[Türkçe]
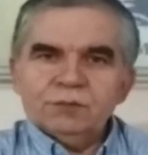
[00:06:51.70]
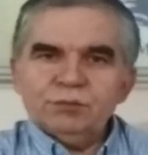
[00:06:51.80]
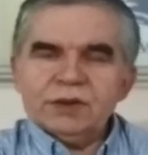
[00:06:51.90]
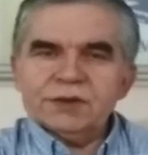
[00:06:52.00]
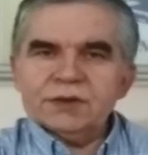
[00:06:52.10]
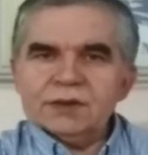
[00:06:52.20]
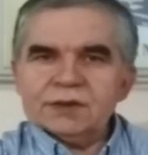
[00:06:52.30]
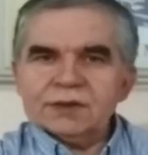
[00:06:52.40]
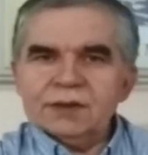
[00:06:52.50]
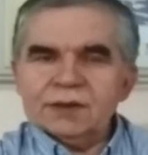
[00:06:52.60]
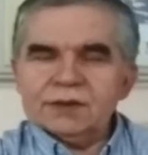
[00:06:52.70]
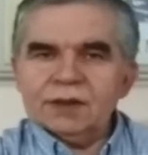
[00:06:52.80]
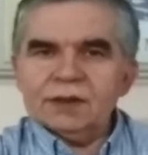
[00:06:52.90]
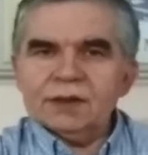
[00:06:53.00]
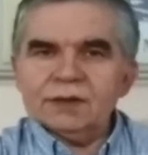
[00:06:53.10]
bakacağız yine
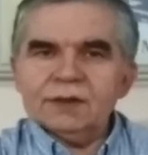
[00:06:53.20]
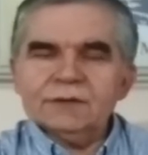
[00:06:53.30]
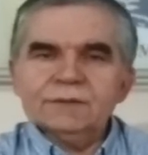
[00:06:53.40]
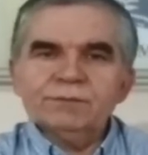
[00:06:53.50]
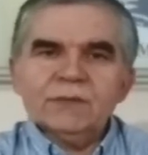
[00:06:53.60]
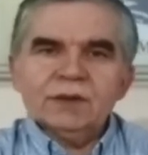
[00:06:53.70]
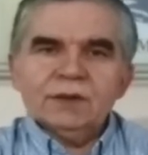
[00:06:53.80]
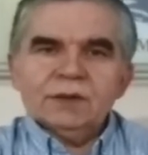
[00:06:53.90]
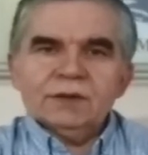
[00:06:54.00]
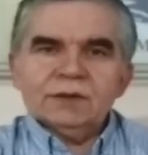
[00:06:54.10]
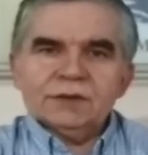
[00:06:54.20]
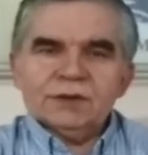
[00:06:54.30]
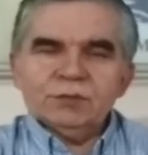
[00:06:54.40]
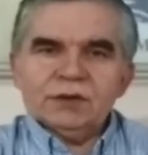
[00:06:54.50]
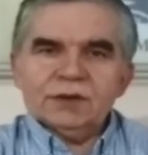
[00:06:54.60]
eserlerden.
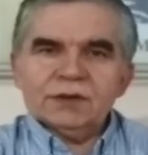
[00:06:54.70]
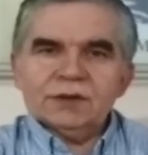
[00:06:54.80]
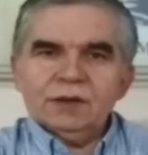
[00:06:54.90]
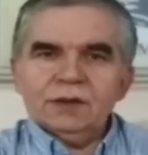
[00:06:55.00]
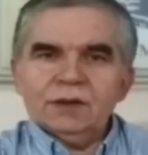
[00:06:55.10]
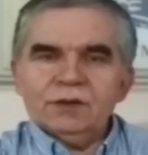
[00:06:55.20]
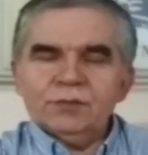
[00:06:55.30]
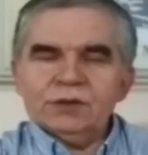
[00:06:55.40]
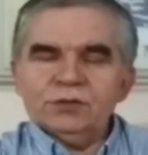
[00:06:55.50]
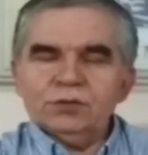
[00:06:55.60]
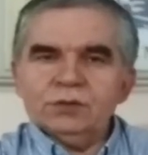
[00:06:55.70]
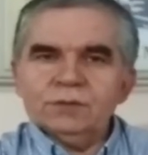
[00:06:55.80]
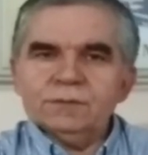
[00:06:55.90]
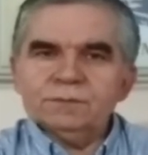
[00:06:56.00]
Şimdilik Allah'a emanet olun.